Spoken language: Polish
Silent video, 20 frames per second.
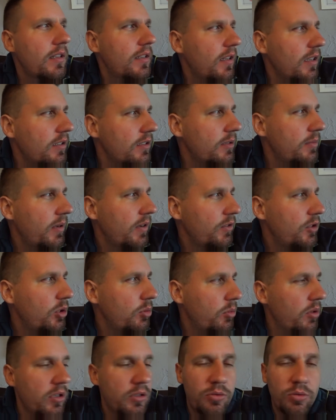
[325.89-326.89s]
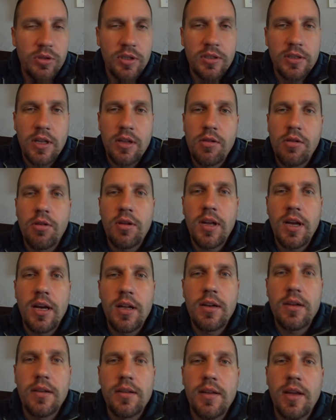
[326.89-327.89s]
Także sprawdzimy tutaj ten lokal,
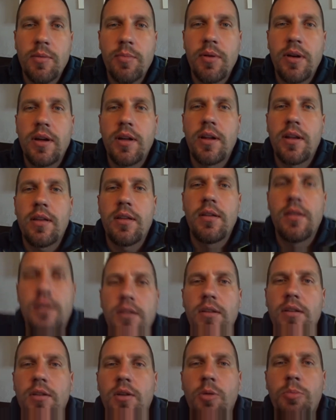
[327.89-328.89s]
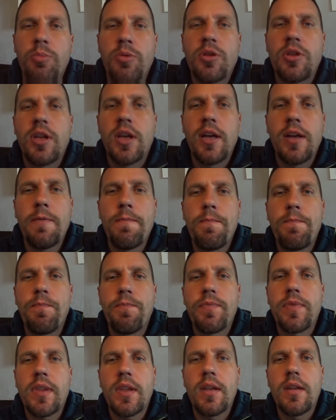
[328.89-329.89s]
jak ma y, opinię.
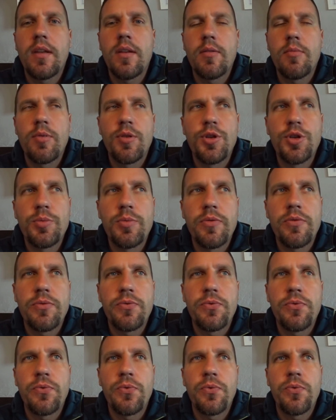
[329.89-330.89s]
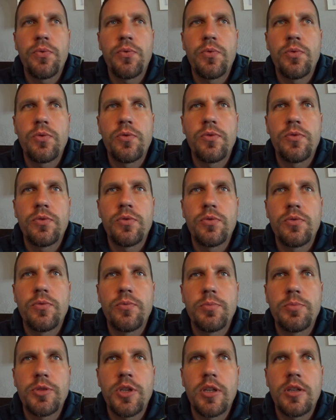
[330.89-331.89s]
E, byliśmy w,
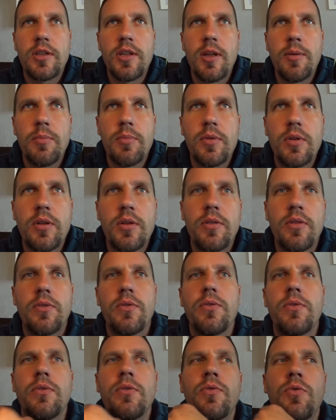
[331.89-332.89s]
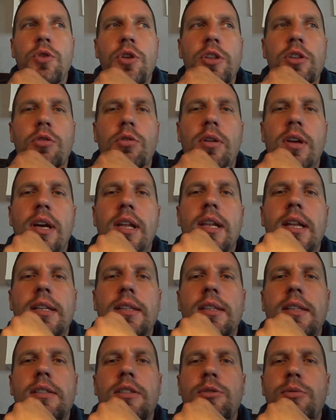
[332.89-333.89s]
przedtem w dwóch innych lokalach,
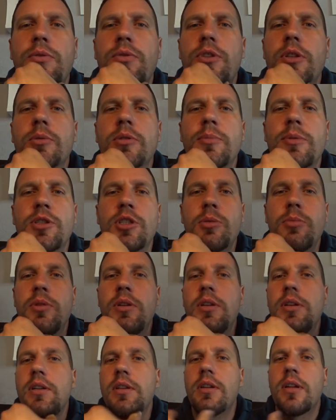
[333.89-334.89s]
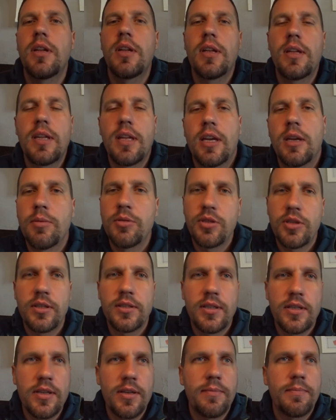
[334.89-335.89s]
teraz jesteśmy w tym, zobaczymy jak będzie
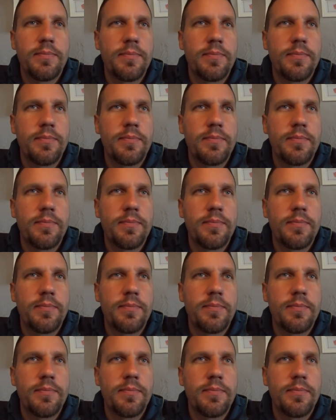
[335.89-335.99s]
jedzenie?